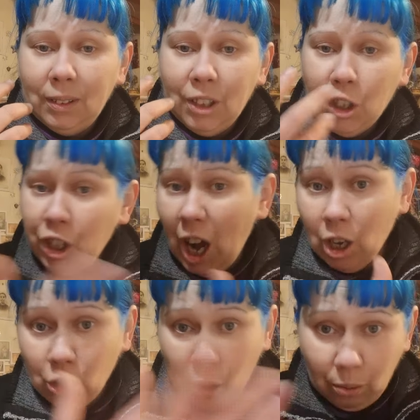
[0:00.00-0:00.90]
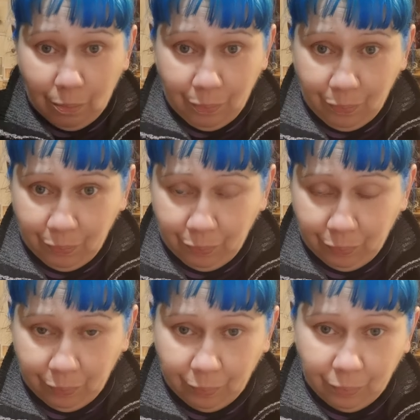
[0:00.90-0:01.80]
scelgono
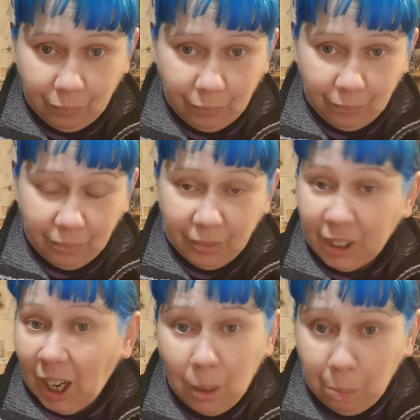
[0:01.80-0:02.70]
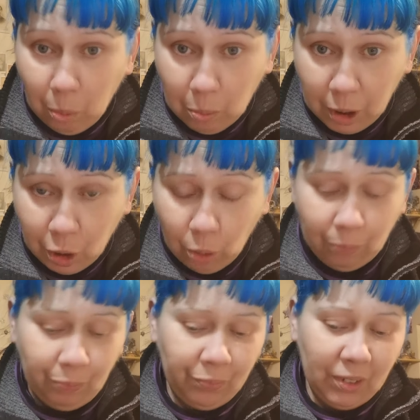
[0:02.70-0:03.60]
tra il
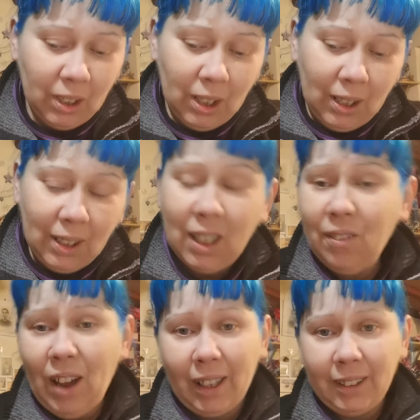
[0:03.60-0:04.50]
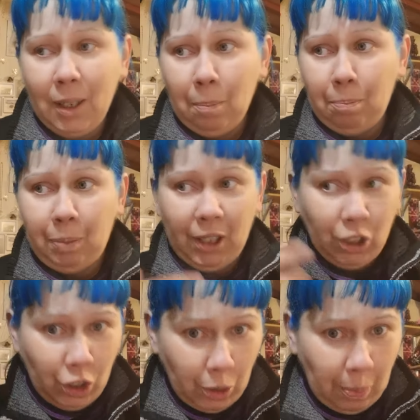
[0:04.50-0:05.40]
pubblico le varie
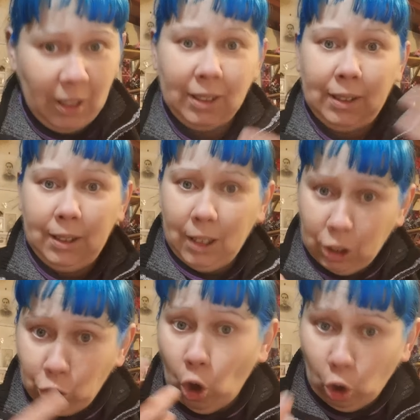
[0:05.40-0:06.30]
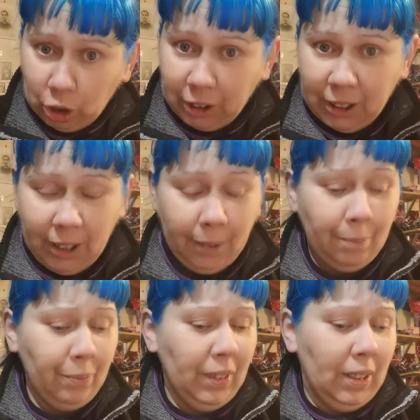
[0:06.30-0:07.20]
principesse, donne
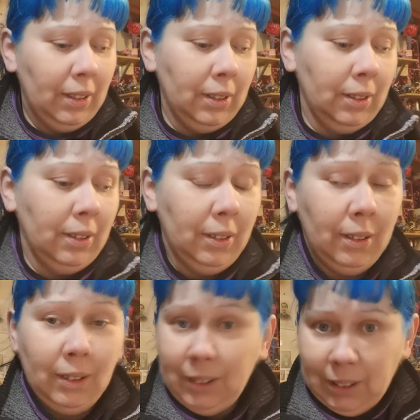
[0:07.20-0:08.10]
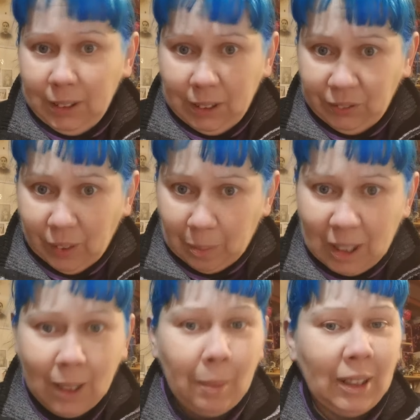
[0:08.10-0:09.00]
eh, di, di
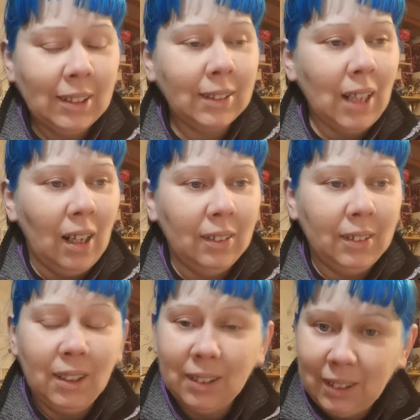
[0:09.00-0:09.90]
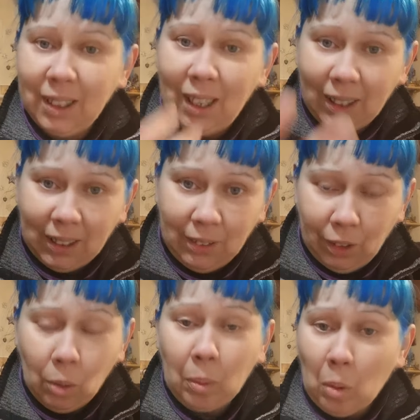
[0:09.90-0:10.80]
famiglia benestante che
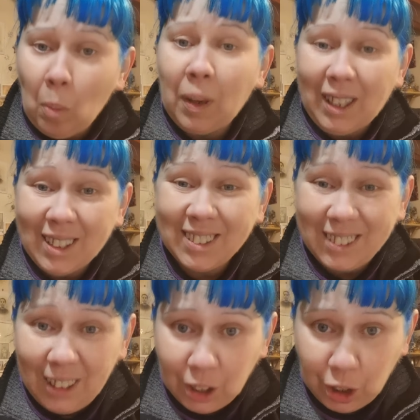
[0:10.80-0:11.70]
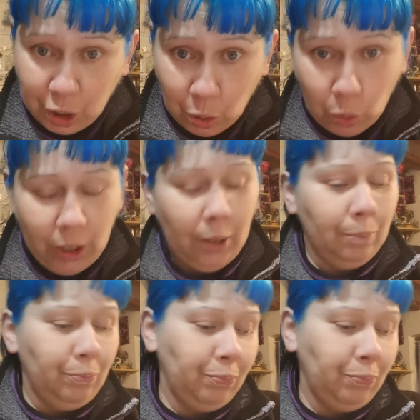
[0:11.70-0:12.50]
arrivano proprio per la selezione.